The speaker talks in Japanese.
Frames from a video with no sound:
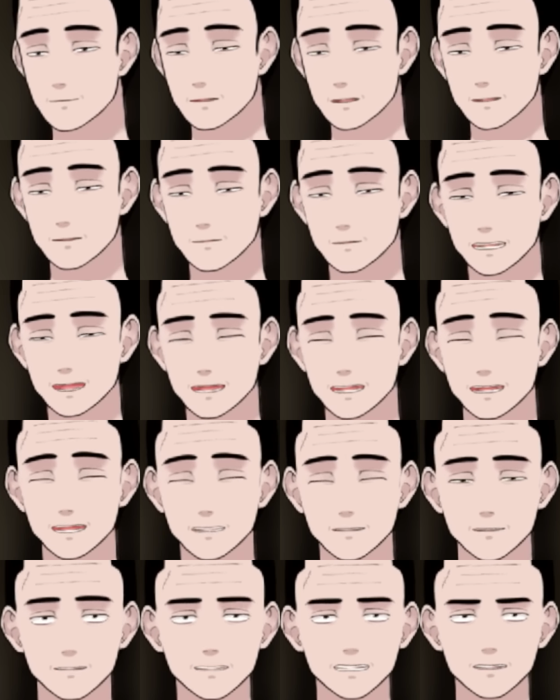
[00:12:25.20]
誰に
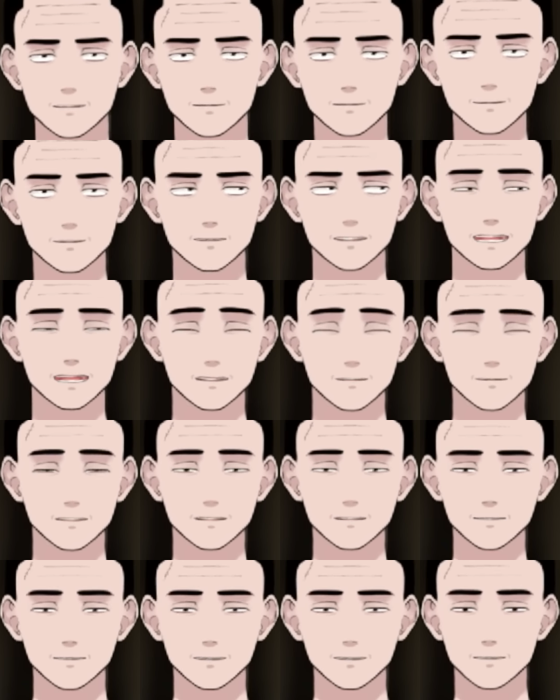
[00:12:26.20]
何に対して
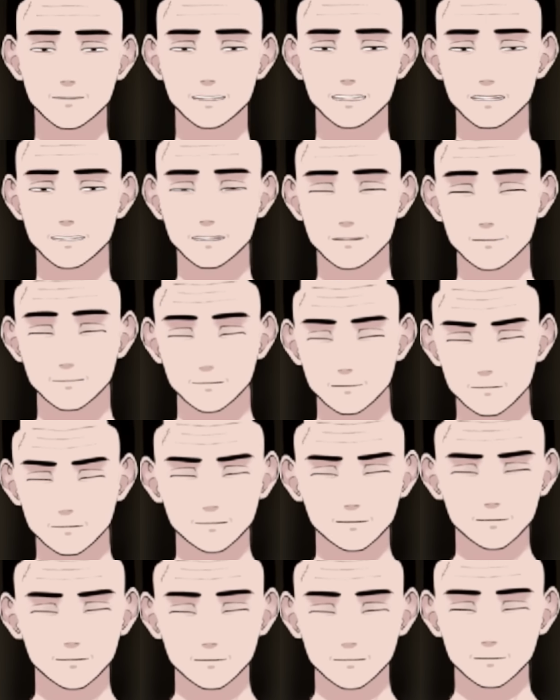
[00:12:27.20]
失礼なんだって
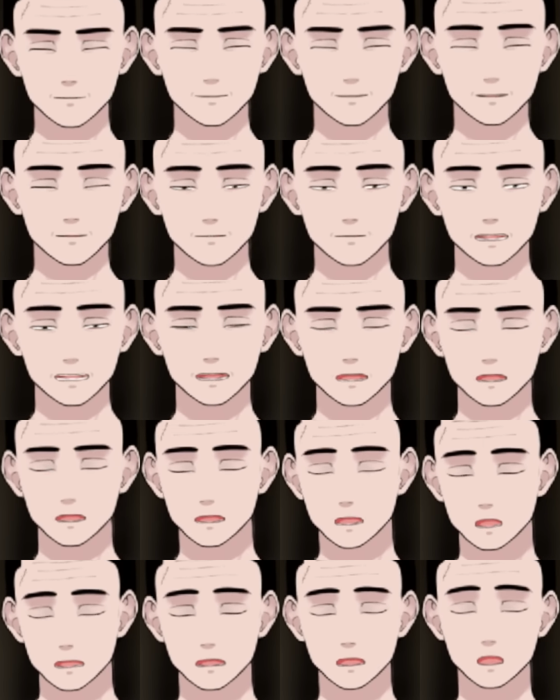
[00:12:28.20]
話で、
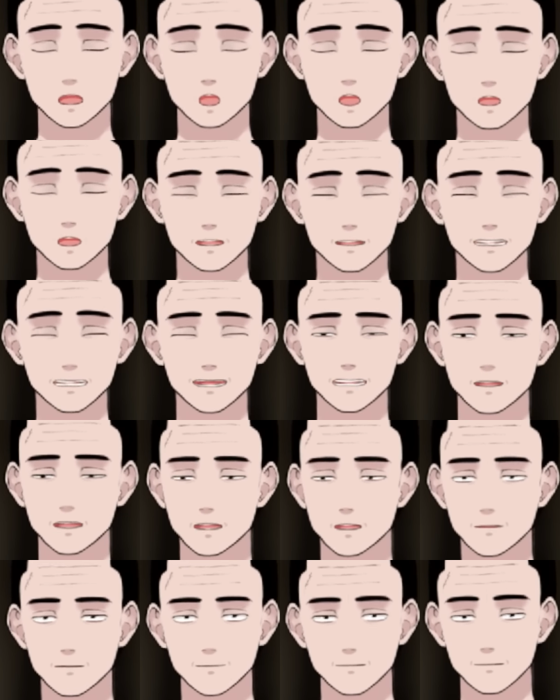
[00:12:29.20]
思うこと言ってけばい
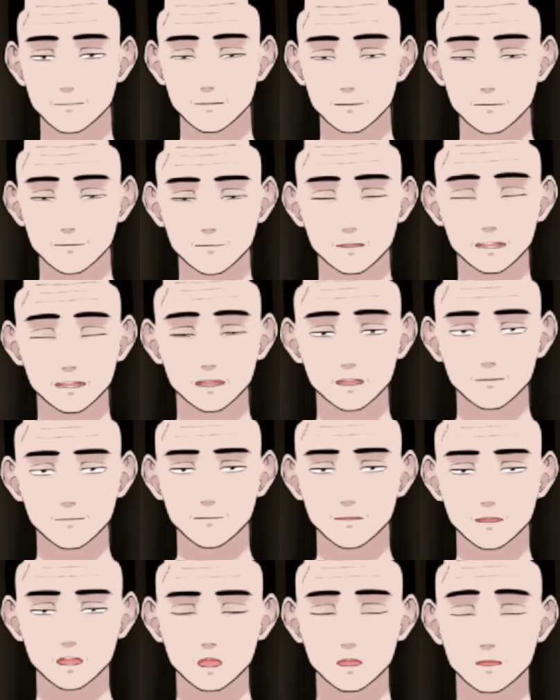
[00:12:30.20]
いし、
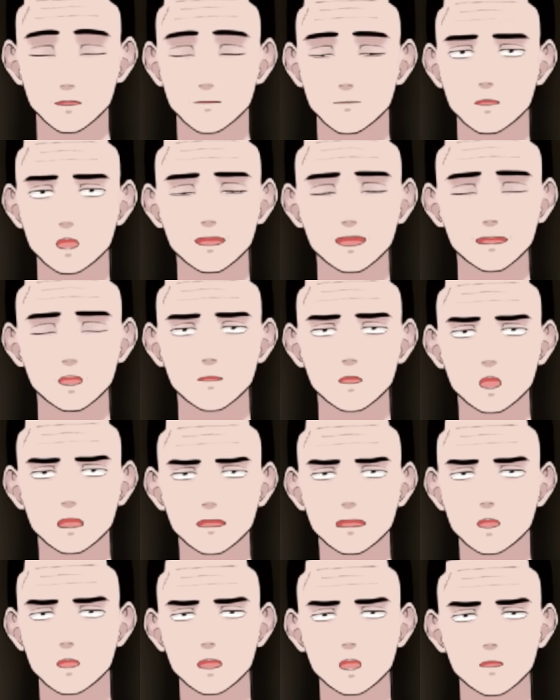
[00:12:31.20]
途中で止まっ
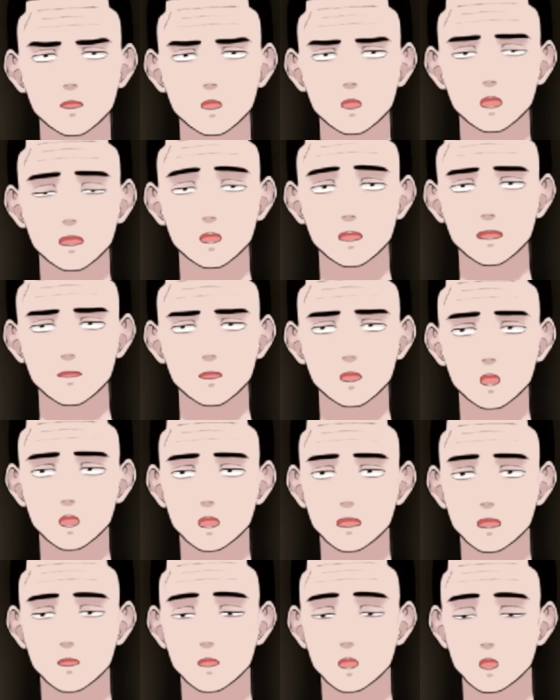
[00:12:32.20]
ちゃう子もいるけど、
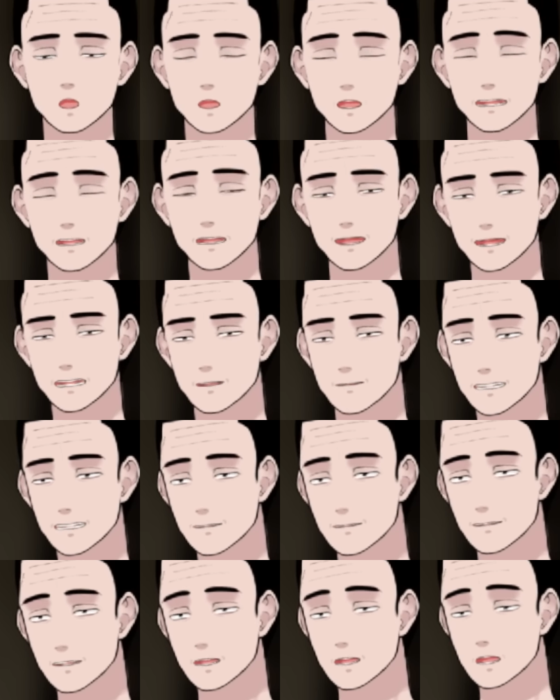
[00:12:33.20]
そんなの恥ずかしい
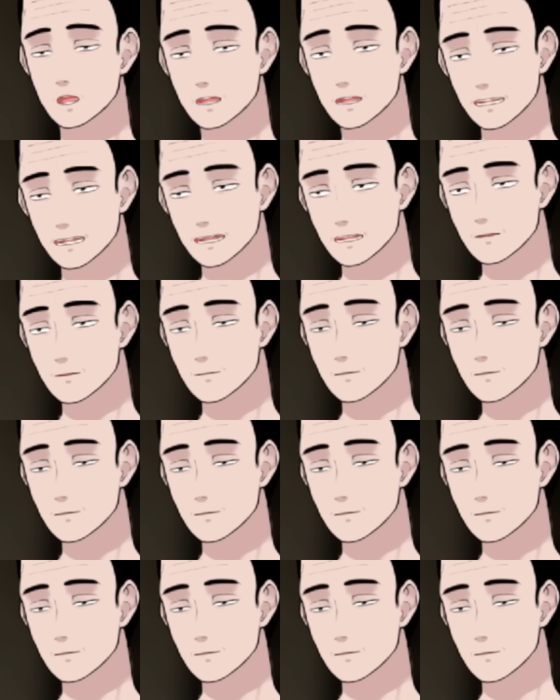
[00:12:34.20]
ことじゃないの。